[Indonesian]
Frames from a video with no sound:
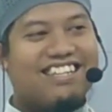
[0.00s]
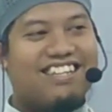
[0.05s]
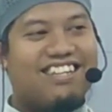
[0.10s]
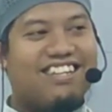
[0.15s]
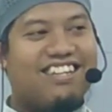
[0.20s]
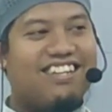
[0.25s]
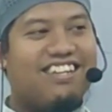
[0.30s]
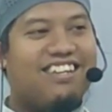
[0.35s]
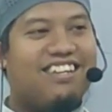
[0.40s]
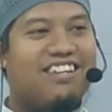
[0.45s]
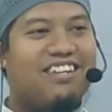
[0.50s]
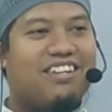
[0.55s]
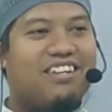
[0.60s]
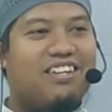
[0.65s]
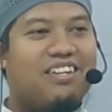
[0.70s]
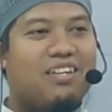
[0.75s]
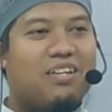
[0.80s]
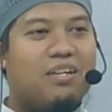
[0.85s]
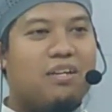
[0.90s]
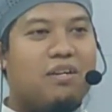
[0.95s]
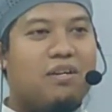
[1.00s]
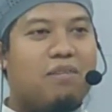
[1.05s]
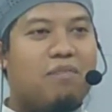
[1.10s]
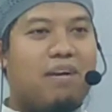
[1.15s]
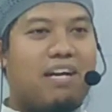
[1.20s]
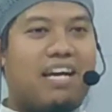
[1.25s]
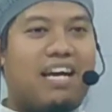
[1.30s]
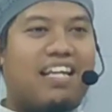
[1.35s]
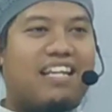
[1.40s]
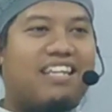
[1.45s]
ya
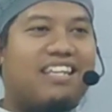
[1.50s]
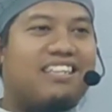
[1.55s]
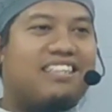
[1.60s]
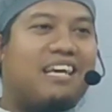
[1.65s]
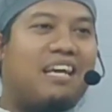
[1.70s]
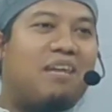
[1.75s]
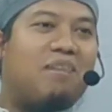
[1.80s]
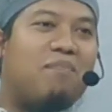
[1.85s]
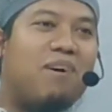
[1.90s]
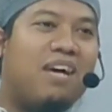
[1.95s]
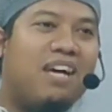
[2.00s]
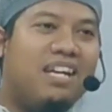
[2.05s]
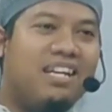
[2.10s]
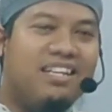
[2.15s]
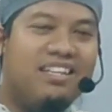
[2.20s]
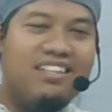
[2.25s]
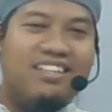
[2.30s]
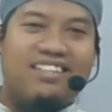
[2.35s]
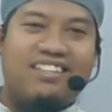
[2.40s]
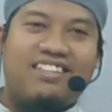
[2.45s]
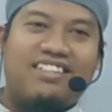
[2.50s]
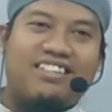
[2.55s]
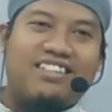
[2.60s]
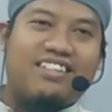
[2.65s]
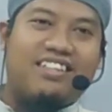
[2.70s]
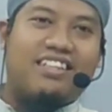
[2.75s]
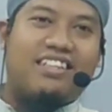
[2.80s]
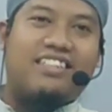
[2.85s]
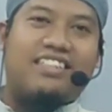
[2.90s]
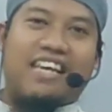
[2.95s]
maka kata Salman
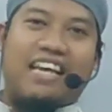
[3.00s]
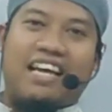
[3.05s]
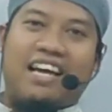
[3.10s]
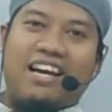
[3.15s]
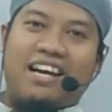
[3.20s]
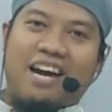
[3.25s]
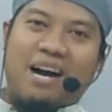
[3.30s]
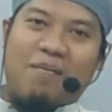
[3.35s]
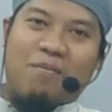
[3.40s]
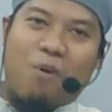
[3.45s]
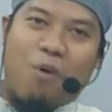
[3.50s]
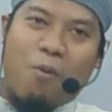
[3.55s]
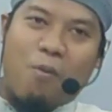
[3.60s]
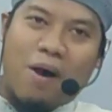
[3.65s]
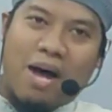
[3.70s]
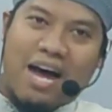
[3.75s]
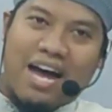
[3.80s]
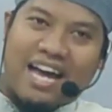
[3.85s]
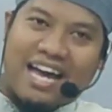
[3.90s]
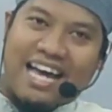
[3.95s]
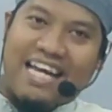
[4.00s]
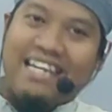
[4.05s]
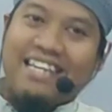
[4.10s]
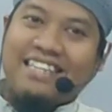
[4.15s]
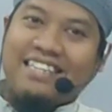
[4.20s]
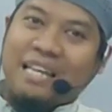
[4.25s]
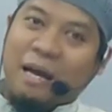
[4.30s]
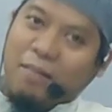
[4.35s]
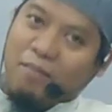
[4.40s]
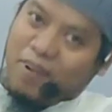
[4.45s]
saya nggak mau
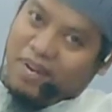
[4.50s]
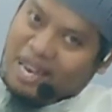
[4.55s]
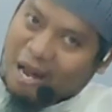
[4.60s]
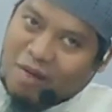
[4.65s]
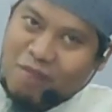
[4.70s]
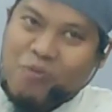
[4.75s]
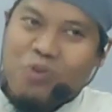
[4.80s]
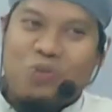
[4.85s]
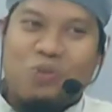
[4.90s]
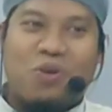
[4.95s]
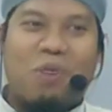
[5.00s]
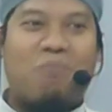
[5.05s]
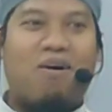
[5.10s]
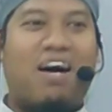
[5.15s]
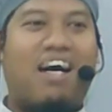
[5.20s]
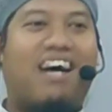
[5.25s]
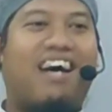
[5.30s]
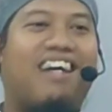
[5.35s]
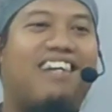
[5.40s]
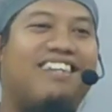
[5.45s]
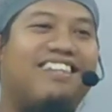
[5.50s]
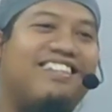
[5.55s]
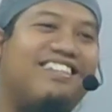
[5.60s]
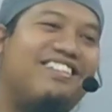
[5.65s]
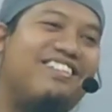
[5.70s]
makan sampai kamu juga makan